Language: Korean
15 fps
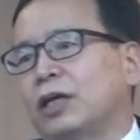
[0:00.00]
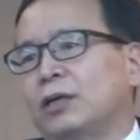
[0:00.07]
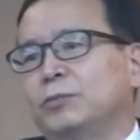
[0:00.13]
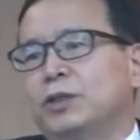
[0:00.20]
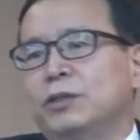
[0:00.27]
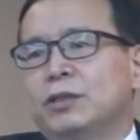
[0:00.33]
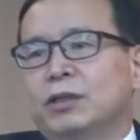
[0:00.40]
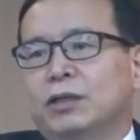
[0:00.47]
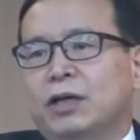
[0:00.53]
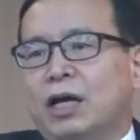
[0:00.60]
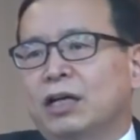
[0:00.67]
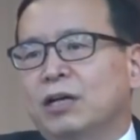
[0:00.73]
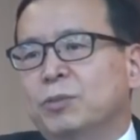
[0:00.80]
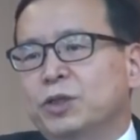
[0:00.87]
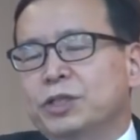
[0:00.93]
사람을
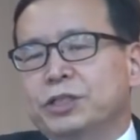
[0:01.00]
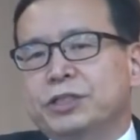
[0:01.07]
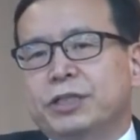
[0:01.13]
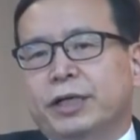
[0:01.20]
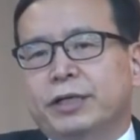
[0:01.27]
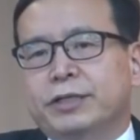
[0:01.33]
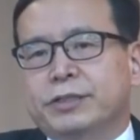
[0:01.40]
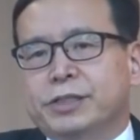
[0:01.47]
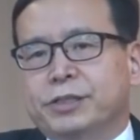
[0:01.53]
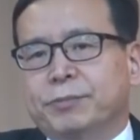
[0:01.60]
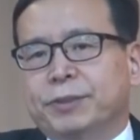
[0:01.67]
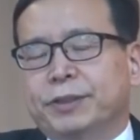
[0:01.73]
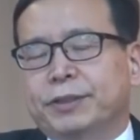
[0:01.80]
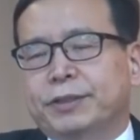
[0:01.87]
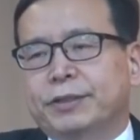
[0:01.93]
갉아먹기 시작하는
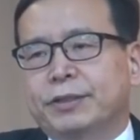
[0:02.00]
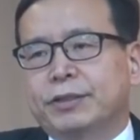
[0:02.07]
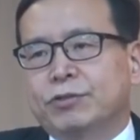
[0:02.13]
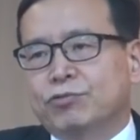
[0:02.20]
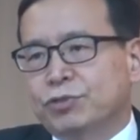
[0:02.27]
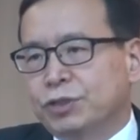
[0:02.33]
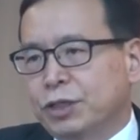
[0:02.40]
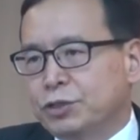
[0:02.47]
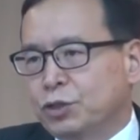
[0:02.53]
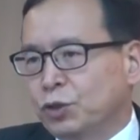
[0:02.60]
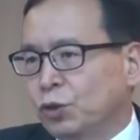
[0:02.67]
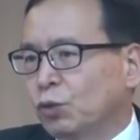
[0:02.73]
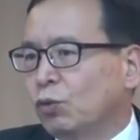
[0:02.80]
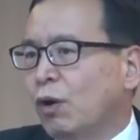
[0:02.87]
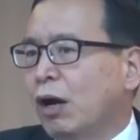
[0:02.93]
것입니다. 육신의
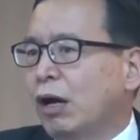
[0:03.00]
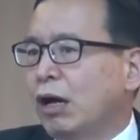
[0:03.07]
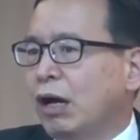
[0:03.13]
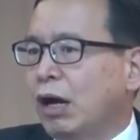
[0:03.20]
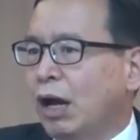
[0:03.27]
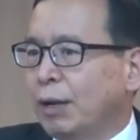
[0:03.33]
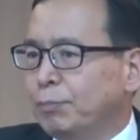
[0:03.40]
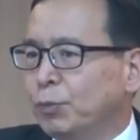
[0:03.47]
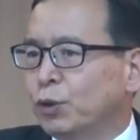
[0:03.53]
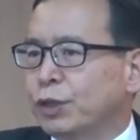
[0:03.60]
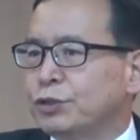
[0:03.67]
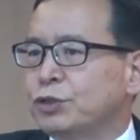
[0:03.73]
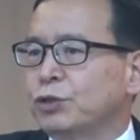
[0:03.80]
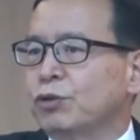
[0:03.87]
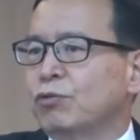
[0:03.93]
정욕과
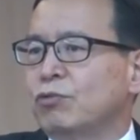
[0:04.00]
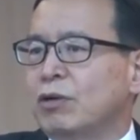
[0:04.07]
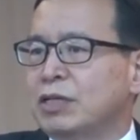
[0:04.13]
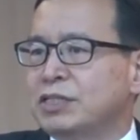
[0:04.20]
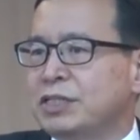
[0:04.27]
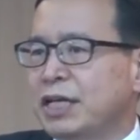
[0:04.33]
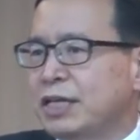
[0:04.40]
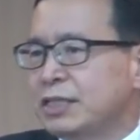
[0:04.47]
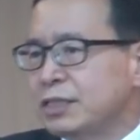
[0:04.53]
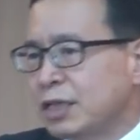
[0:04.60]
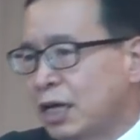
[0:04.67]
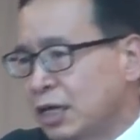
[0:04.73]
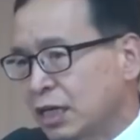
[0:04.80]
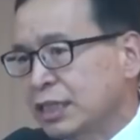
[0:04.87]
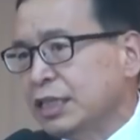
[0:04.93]
안목의 정욕과 생의
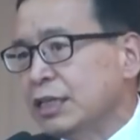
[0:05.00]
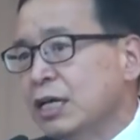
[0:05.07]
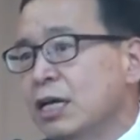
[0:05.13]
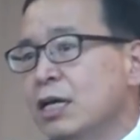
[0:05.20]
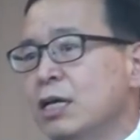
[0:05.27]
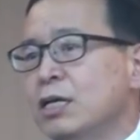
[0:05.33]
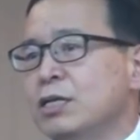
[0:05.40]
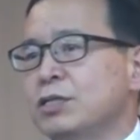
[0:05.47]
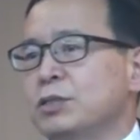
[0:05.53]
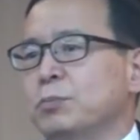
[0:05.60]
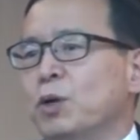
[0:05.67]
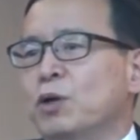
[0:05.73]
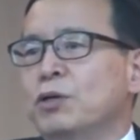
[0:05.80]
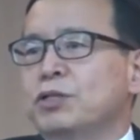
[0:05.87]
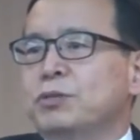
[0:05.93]
자랑이
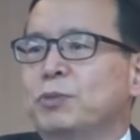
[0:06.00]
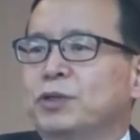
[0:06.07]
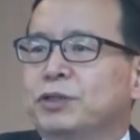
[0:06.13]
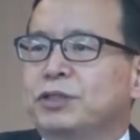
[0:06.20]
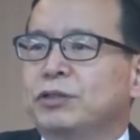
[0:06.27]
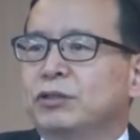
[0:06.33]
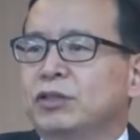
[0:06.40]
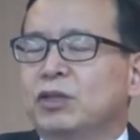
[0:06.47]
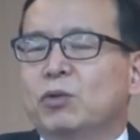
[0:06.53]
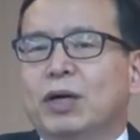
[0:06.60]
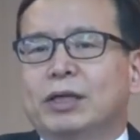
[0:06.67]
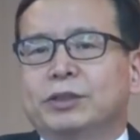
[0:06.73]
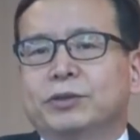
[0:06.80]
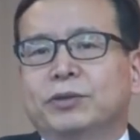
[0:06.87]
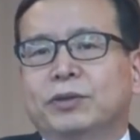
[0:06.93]
스멀스멀
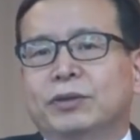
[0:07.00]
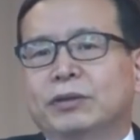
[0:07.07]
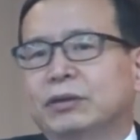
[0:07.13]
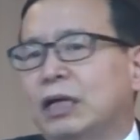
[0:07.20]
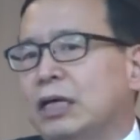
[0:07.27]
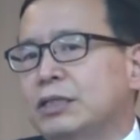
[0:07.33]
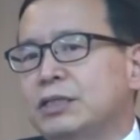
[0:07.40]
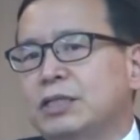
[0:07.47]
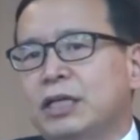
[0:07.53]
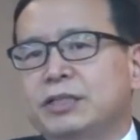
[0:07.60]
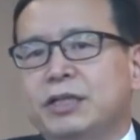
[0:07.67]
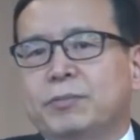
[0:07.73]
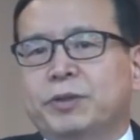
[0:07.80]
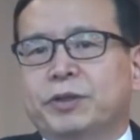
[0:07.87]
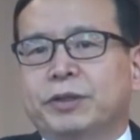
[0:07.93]
기어들어와가지고 다
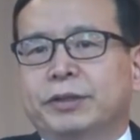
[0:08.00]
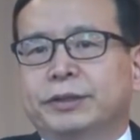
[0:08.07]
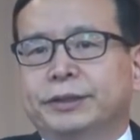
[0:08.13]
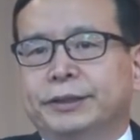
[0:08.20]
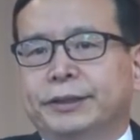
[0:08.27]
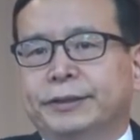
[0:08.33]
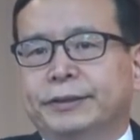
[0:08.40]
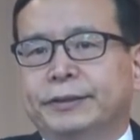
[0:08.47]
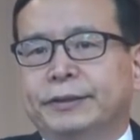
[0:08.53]
차지해버리는 것이